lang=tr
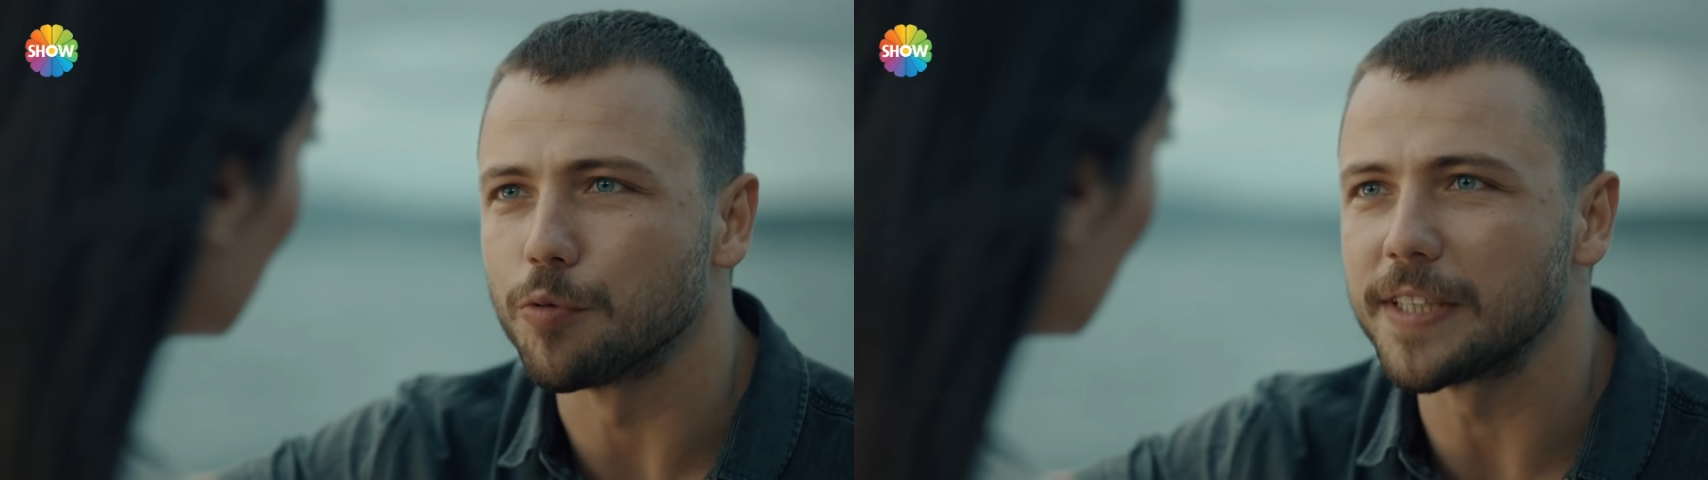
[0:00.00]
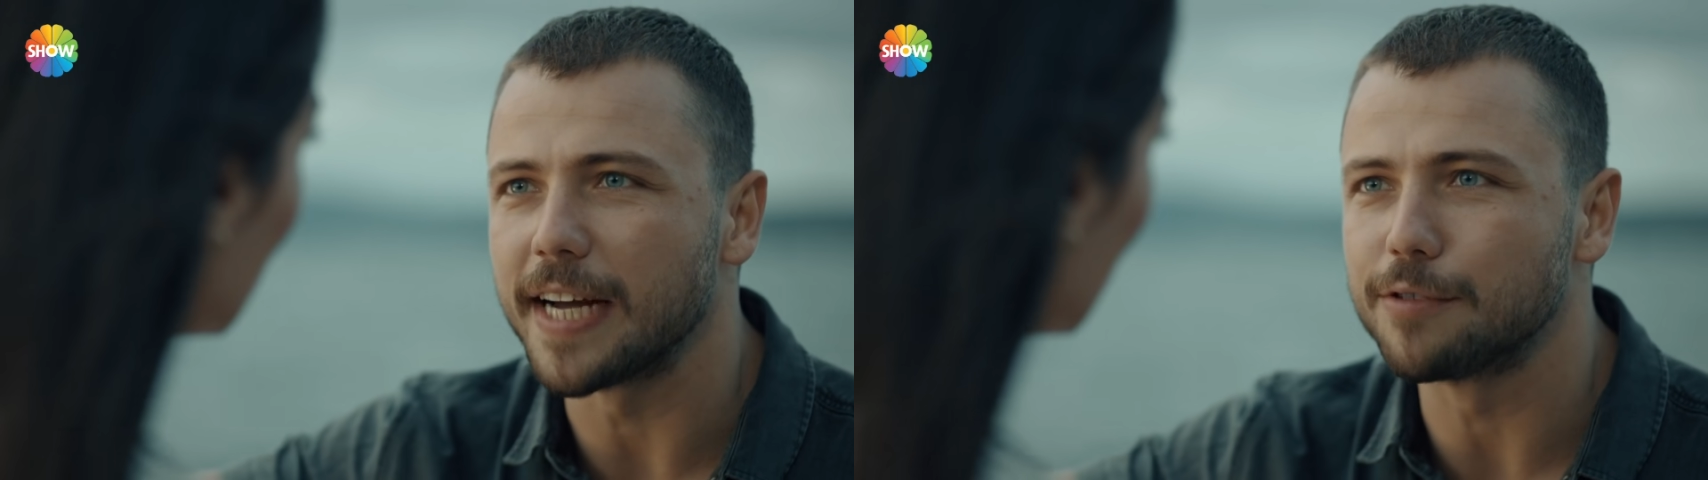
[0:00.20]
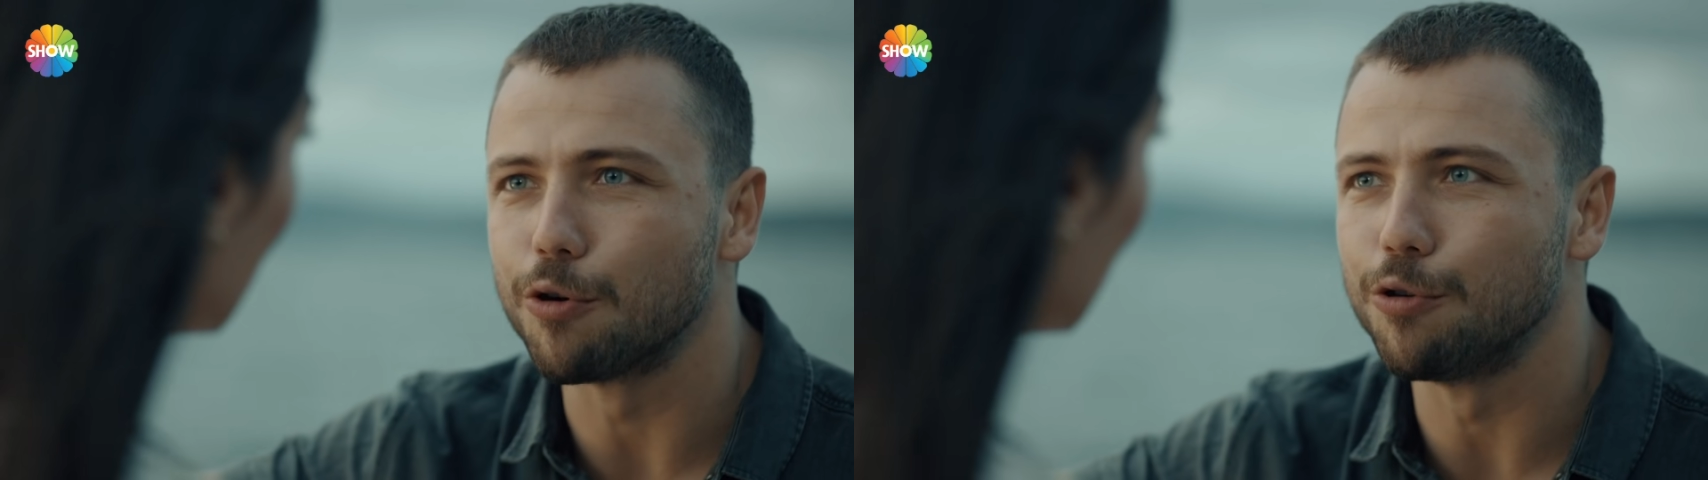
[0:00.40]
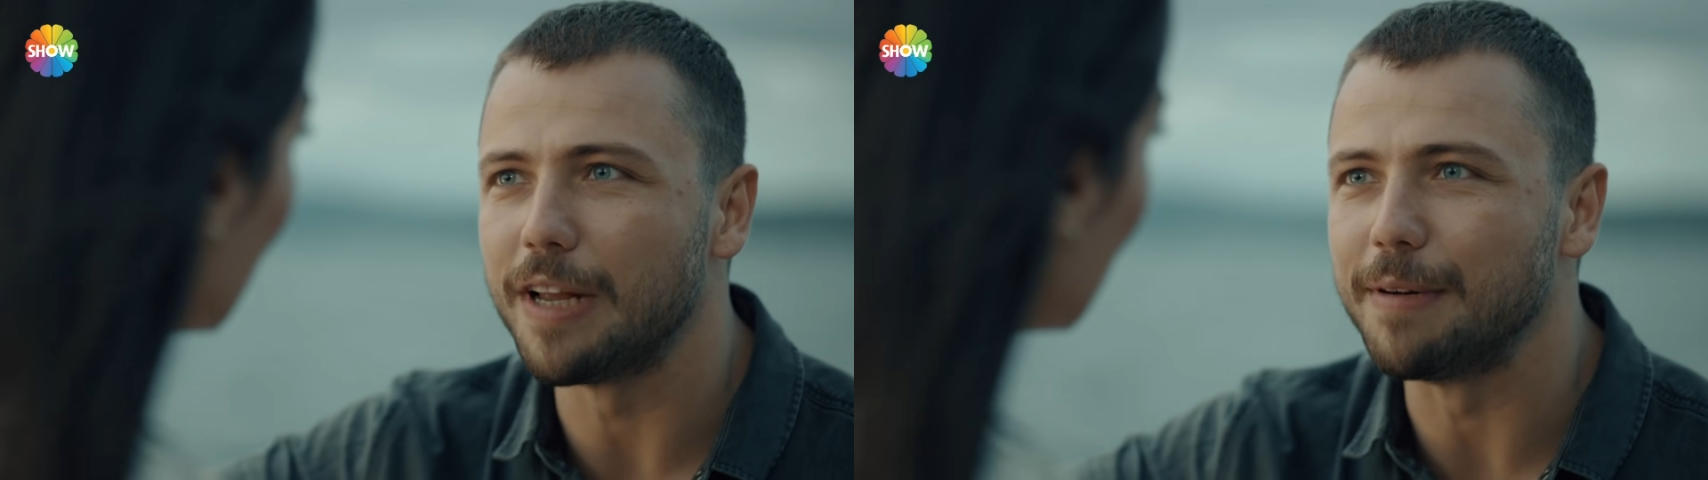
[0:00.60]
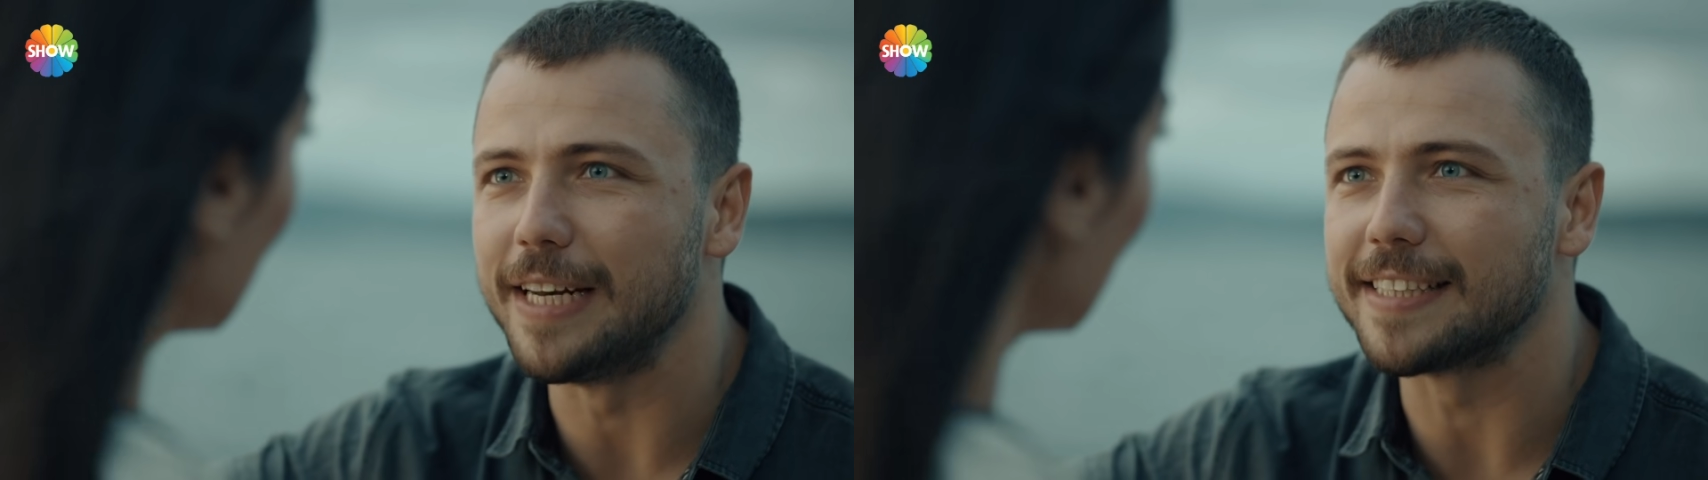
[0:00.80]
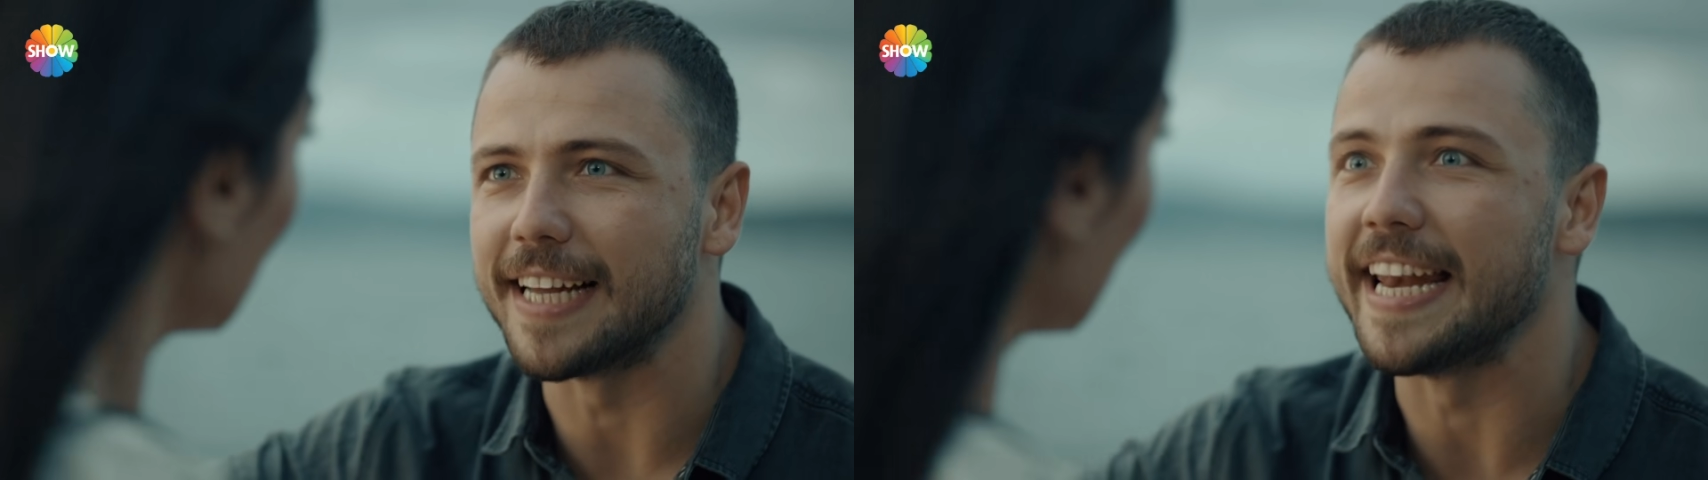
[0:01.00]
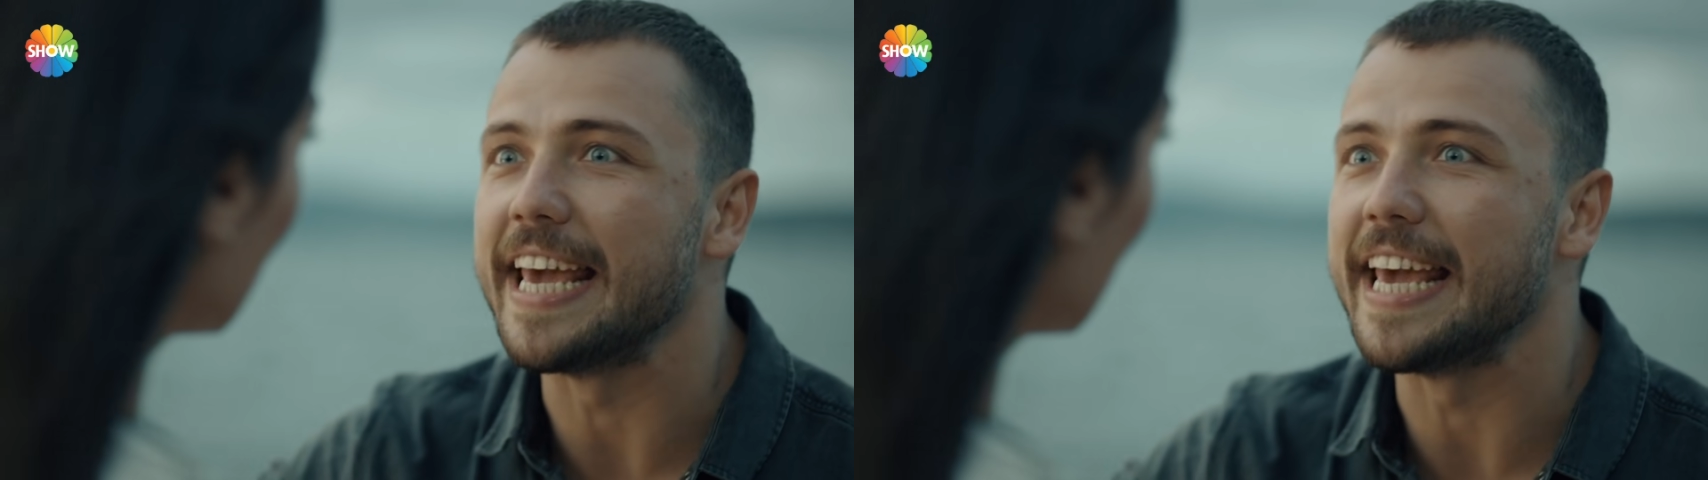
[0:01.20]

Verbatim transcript: Murat Ersoylu ile birlikte.